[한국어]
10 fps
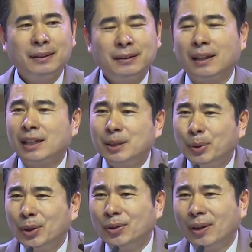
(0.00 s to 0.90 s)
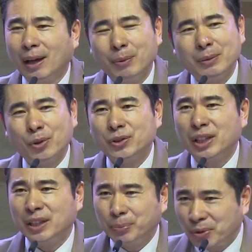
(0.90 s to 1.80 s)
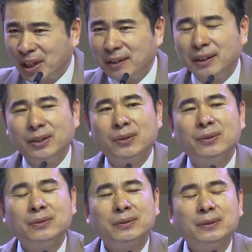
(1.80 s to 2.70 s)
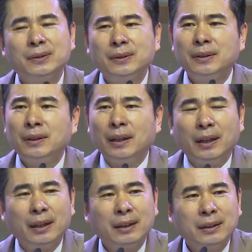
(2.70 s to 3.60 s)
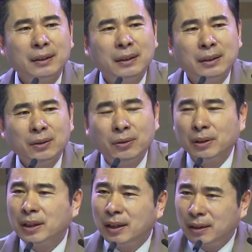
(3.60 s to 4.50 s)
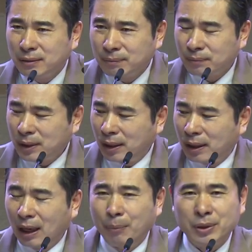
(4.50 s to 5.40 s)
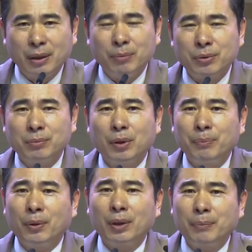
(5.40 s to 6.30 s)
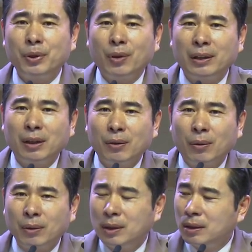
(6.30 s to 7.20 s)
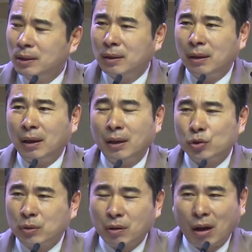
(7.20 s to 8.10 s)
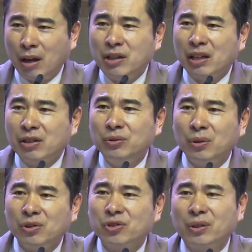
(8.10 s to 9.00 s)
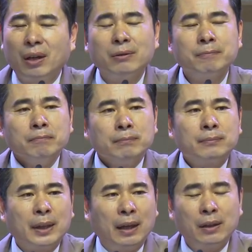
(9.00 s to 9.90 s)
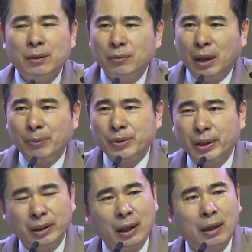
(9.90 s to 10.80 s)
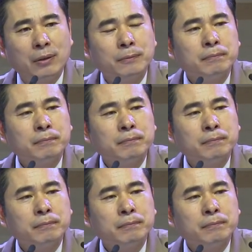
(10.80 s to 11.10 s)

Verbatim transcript: 자기가 15년 동안 아버님 모신데 집도 사드리고, 예. 또 이렇게 예, 아버지가 무슨 뭐 병원에 필요한다고 예, 굉장히 큰 돈을 치더라. 예, 우리 아버지 전해달라고.